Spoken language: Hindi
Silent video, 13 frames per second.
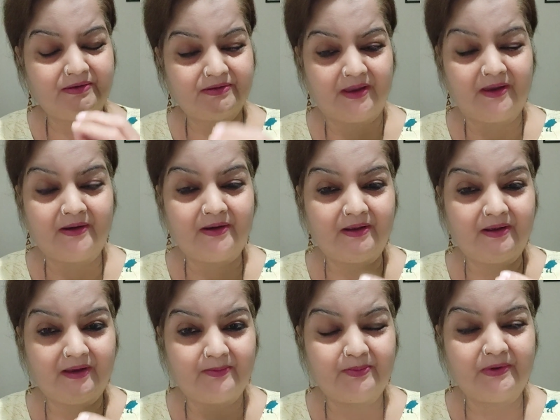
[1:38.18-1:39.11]
चार
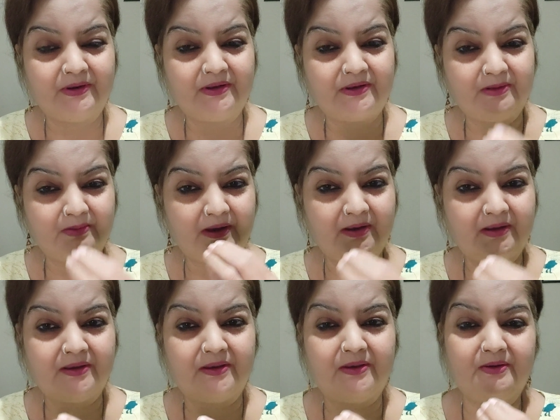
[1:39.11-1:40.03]
अपने दिमाग
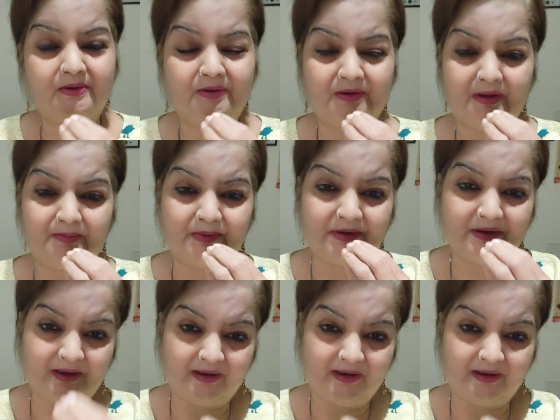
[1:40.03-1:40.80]
की और अपनी